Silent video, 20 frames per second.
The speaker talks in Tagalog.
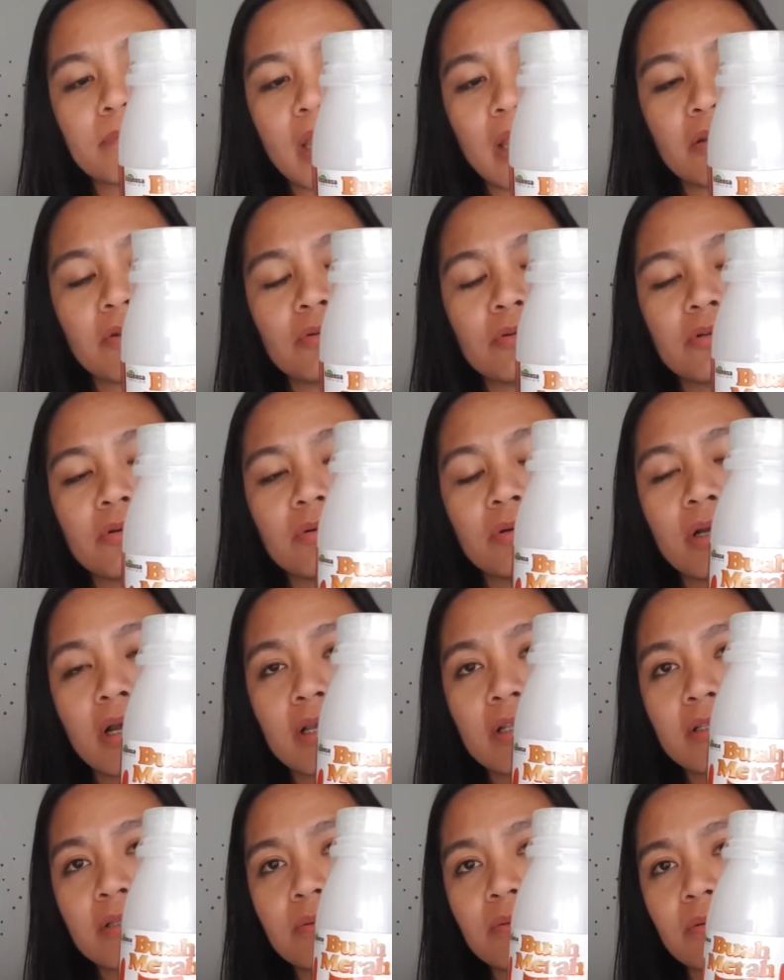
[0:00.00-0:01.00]
I don't know
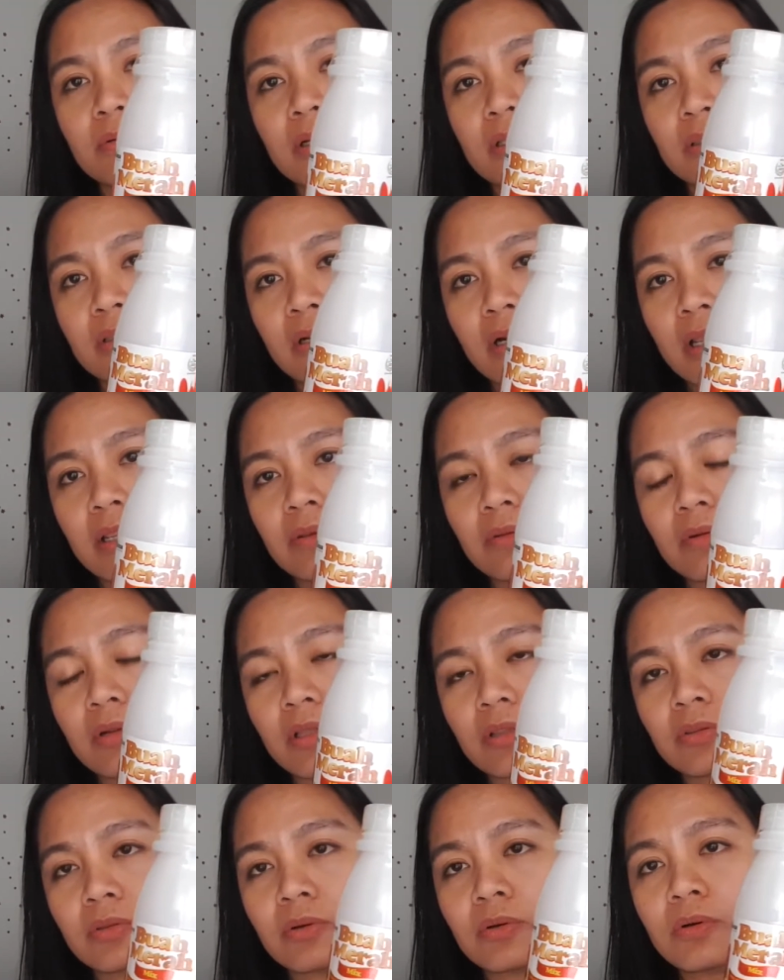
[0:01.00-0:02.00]
guys kung na-try nyo
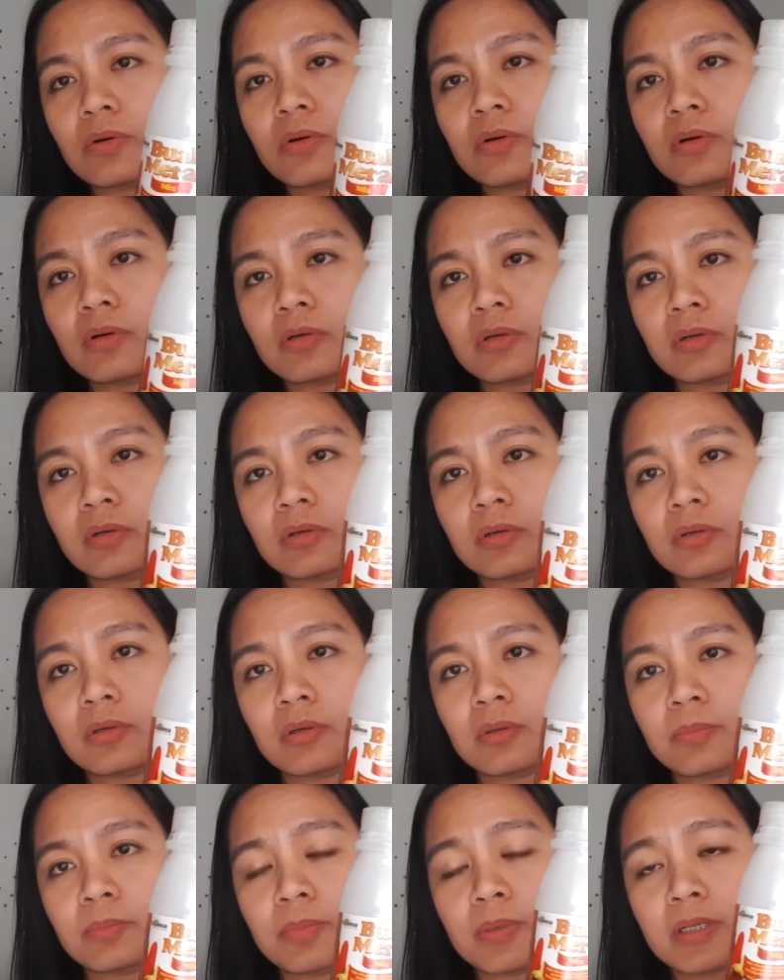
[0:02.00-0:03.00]
na to.
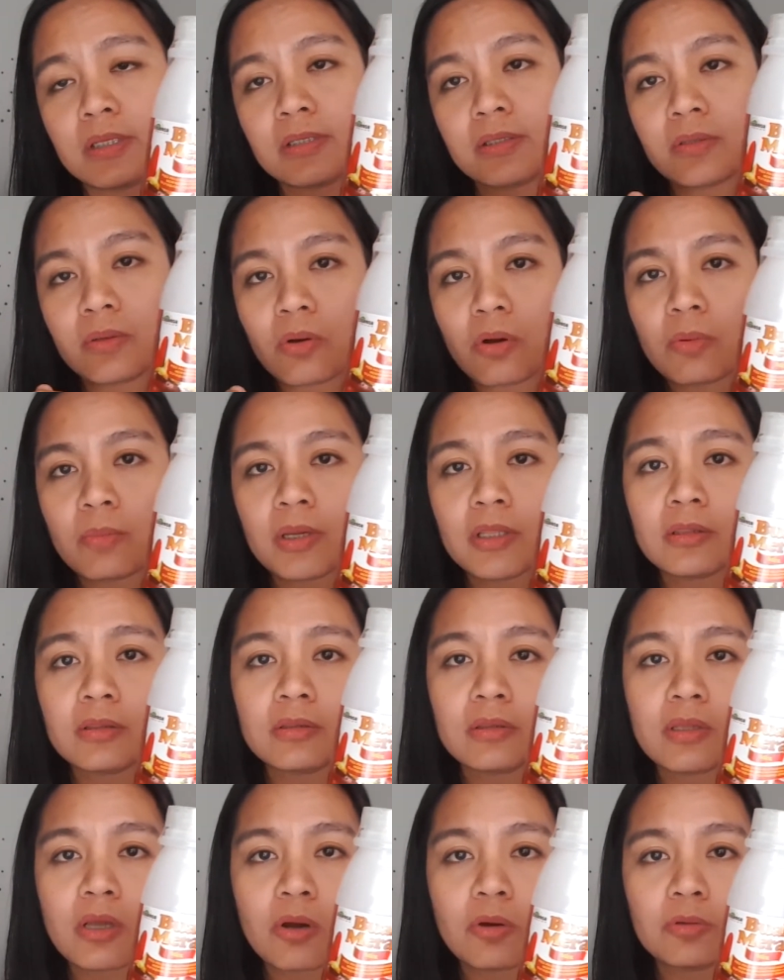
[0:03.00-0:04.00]
Uh, please comment
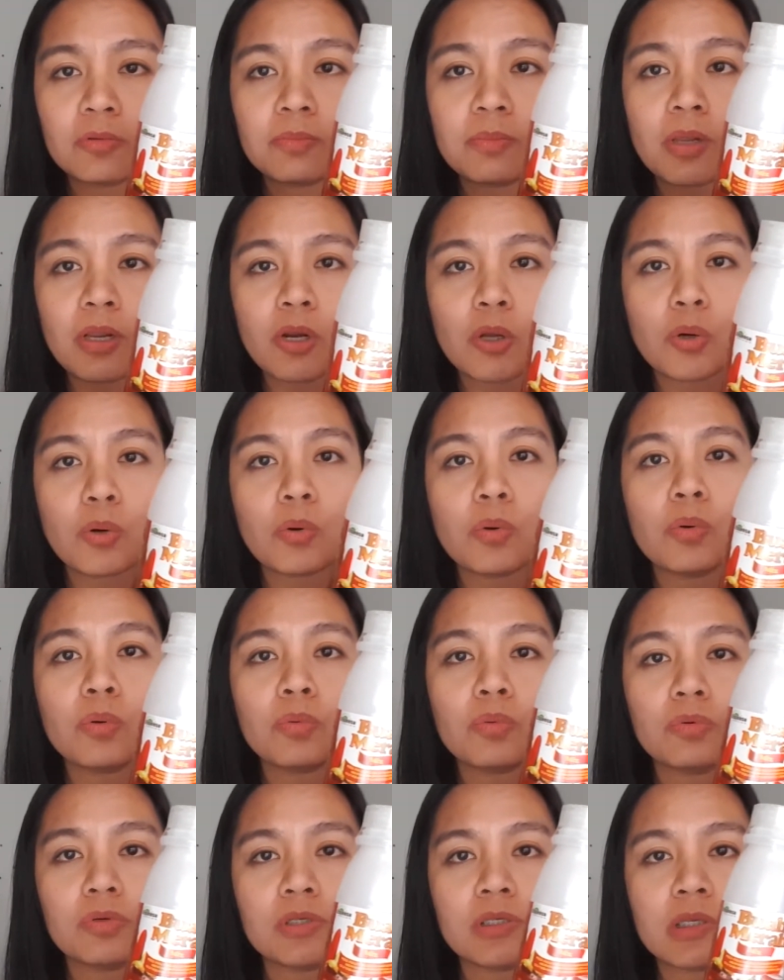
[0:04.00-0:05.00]
down below
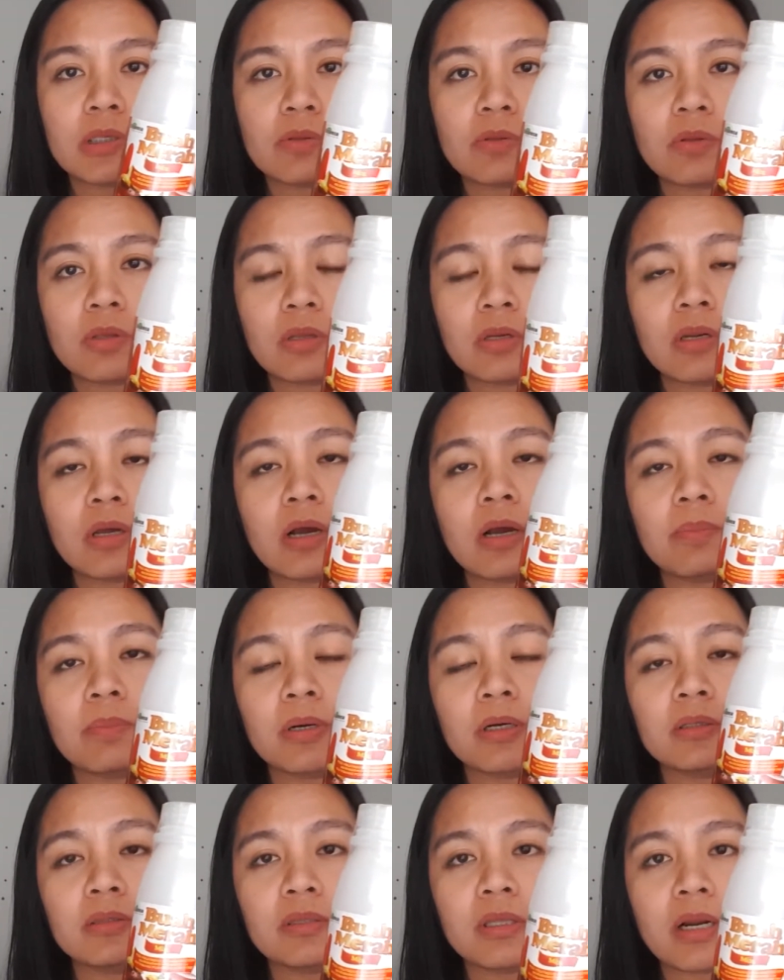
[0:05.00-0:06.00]
kung sino yung
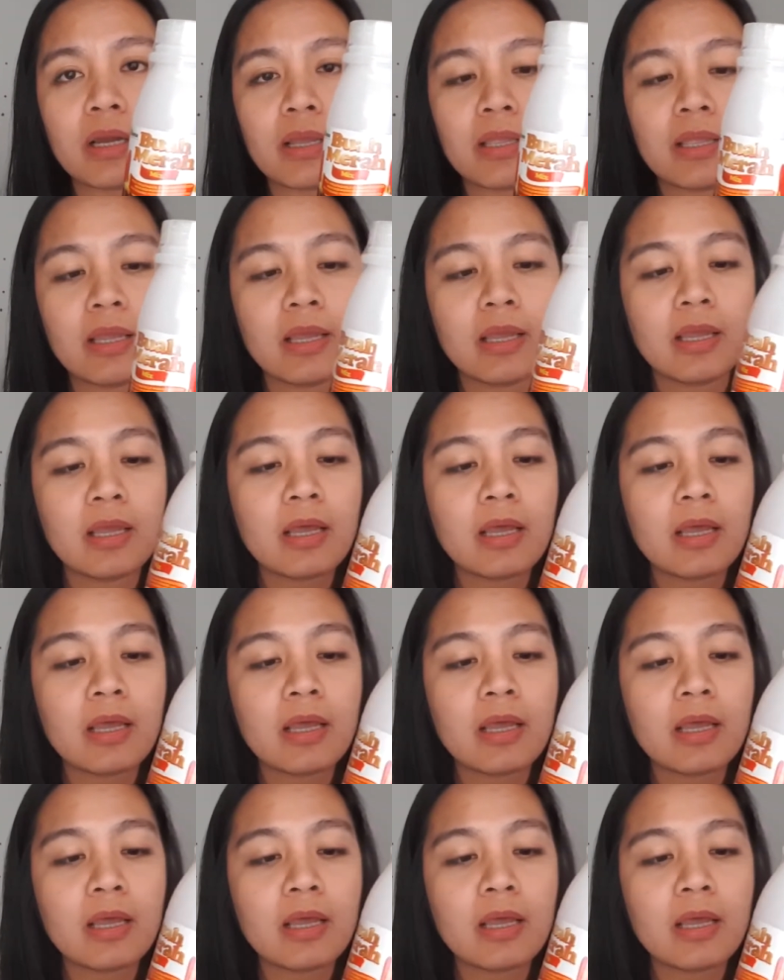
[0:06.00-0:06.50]
nakapag-try.